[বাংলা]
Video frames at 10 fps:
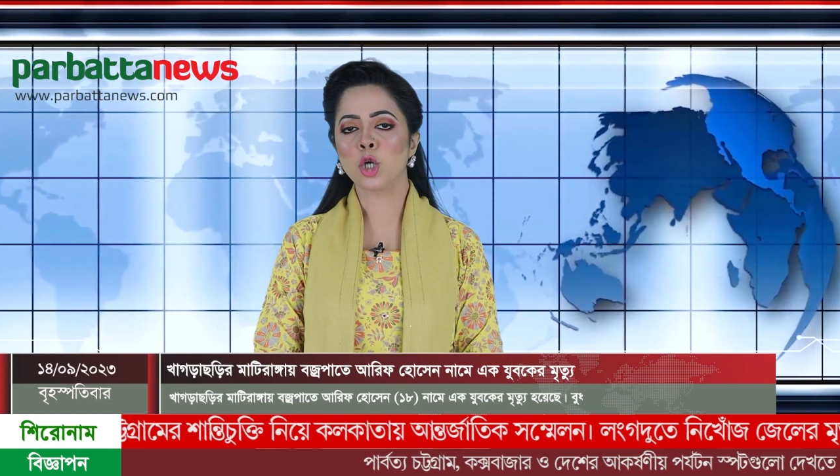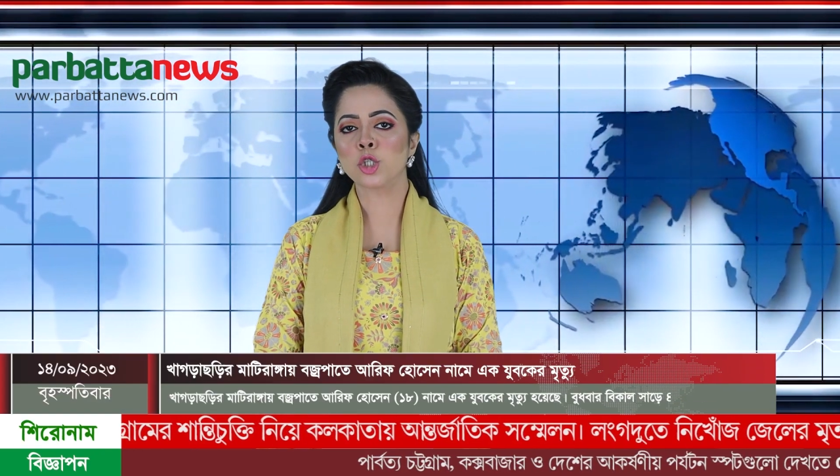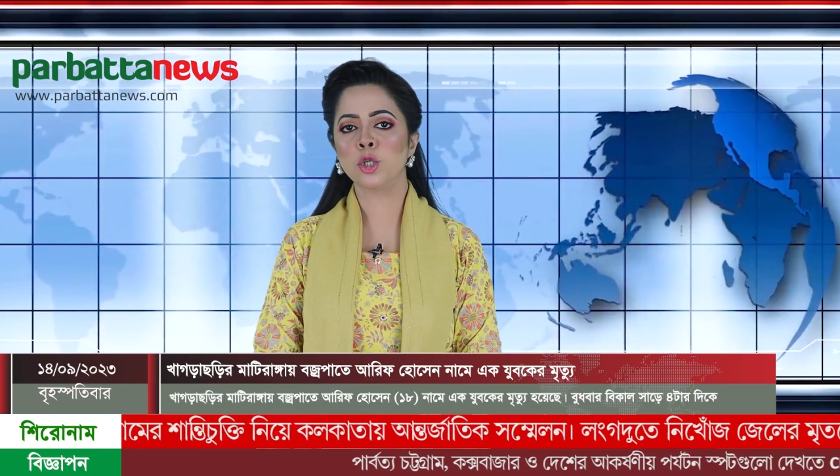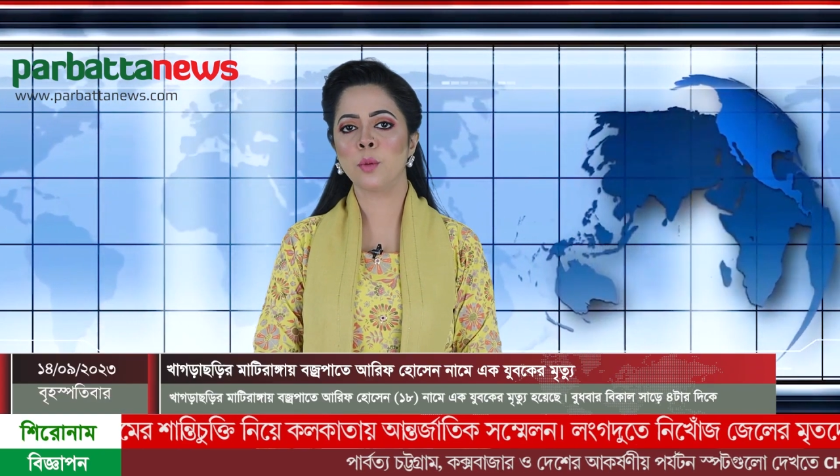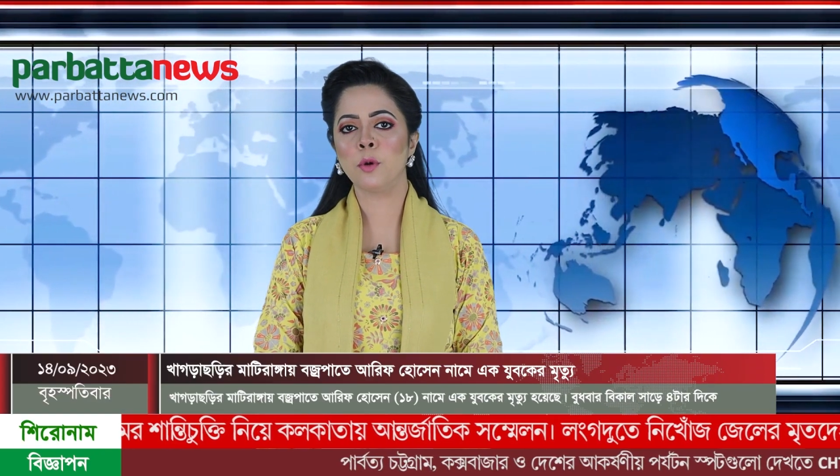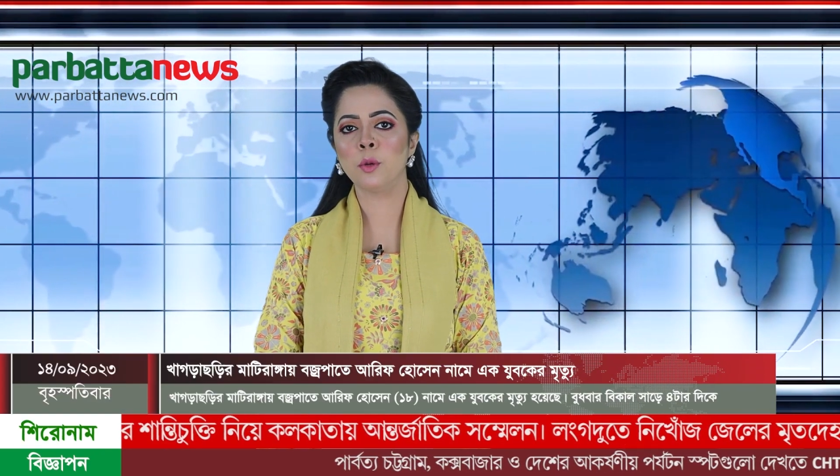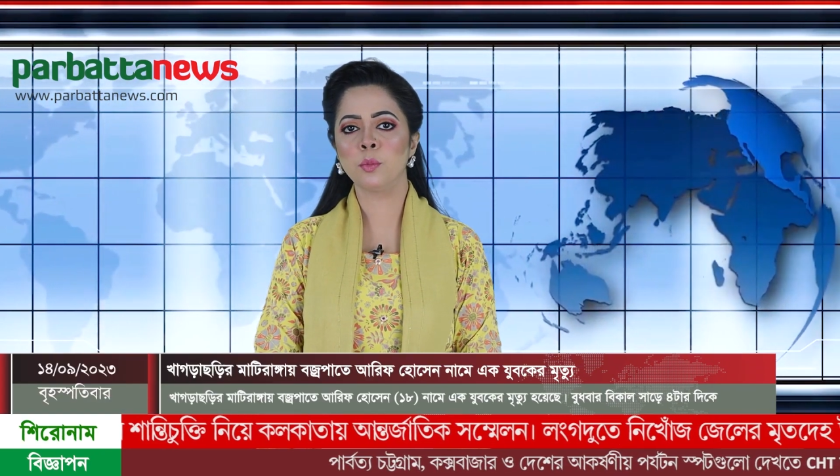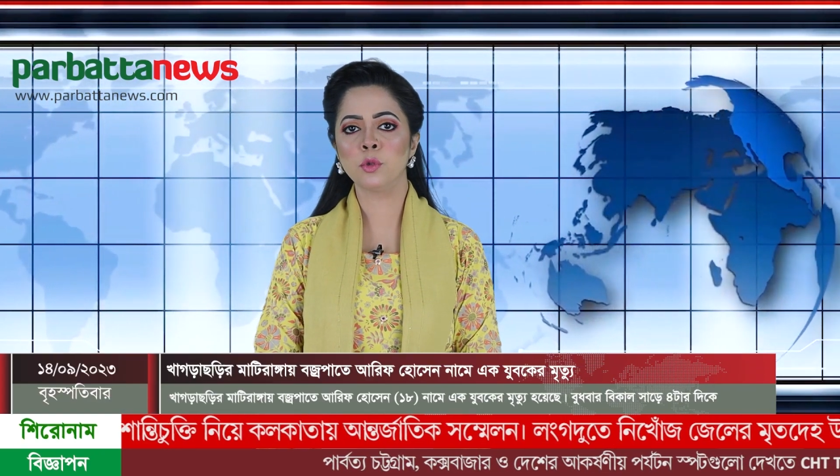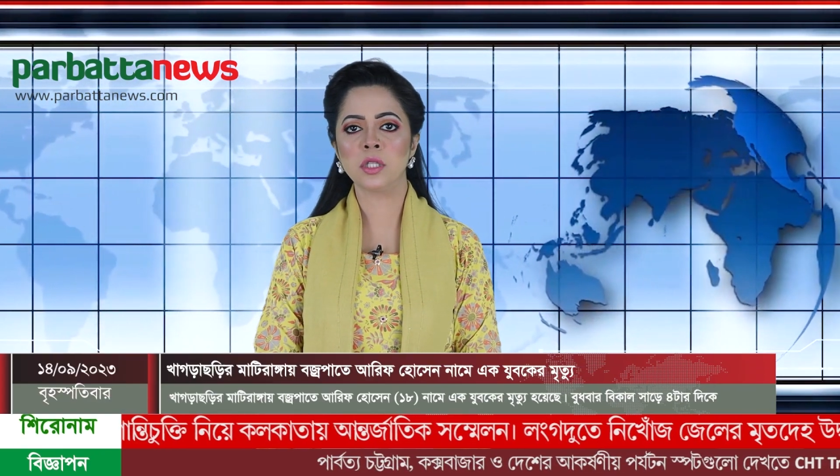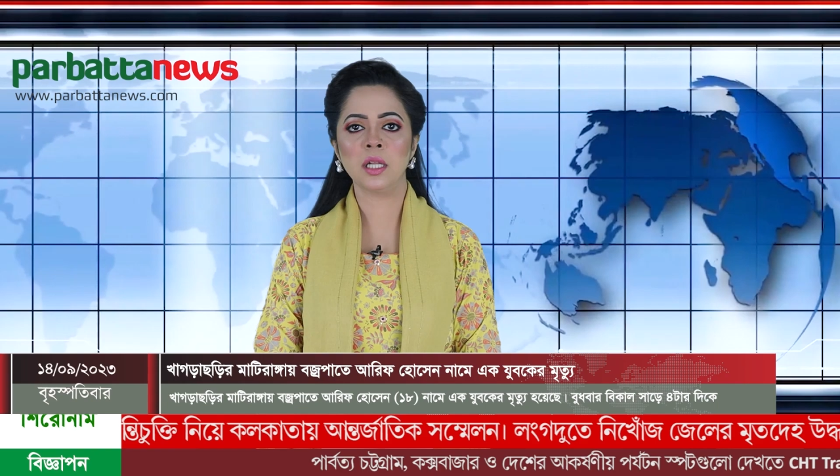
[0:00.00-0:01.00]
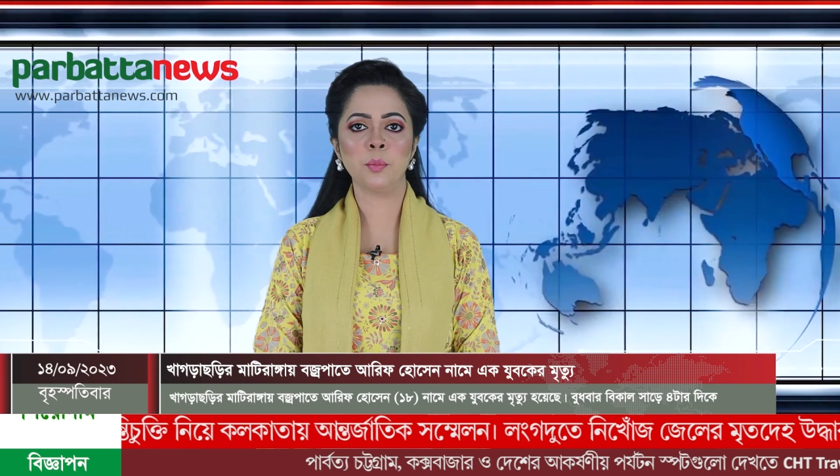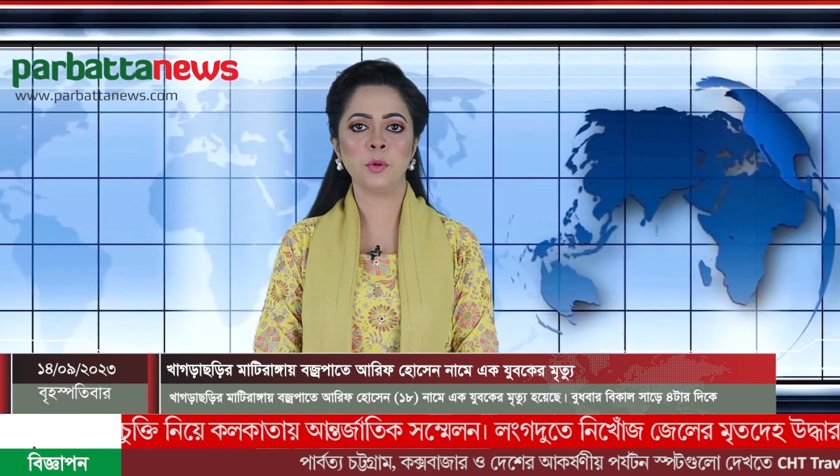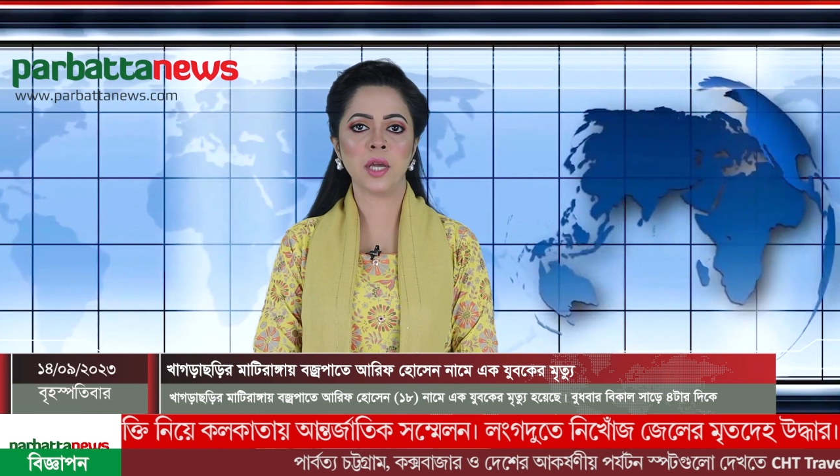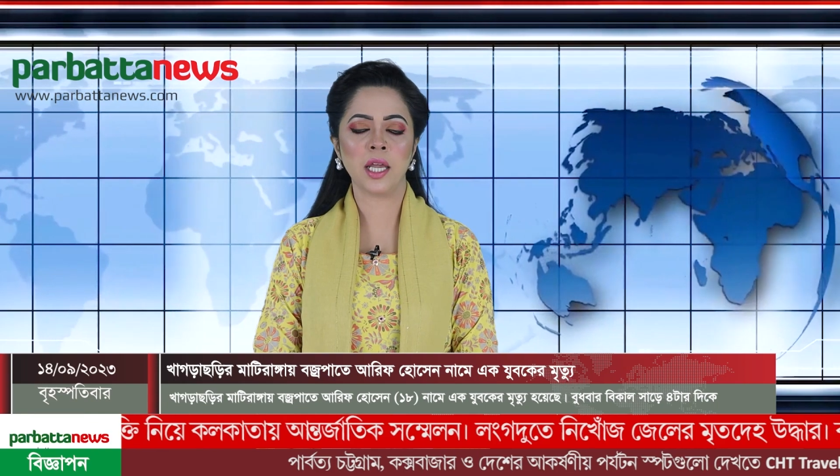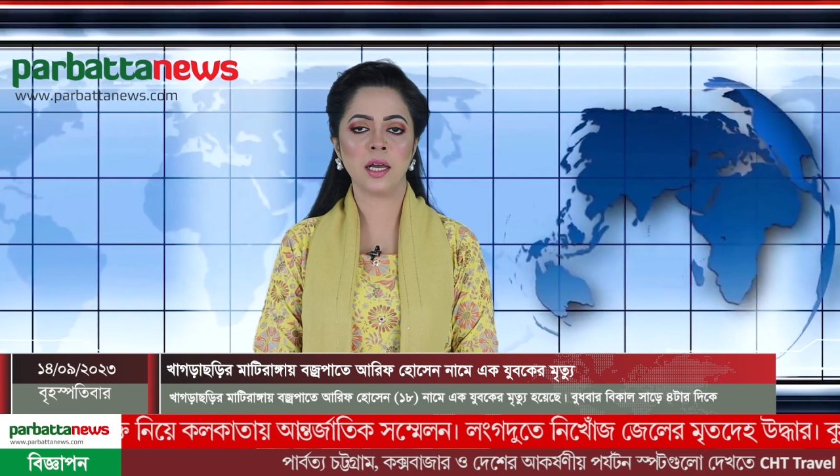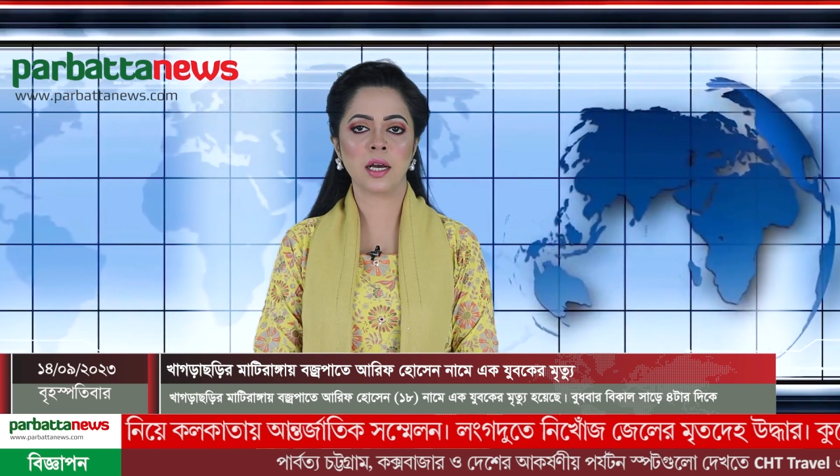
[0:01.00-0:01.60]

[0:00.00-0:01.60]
দশ নম্বর মুসলিমপুর